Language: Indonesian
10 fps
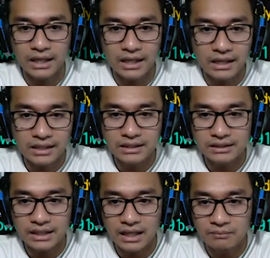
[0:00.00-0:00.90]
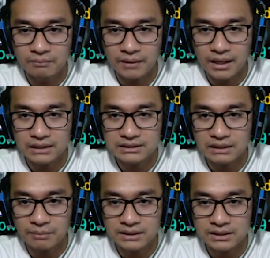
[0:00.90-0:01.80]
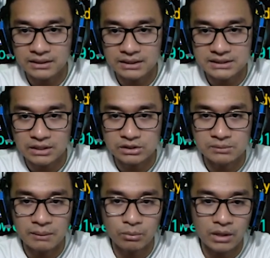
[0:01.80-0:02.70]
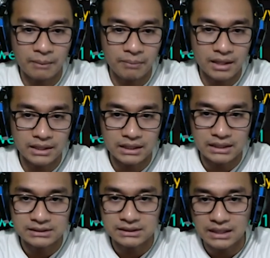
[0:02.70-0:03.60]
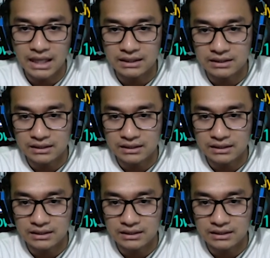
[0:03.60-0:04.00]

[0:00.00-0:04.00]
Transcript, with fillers: okay, tinggal empat Siapa yang tertinggi 158 kita sikat.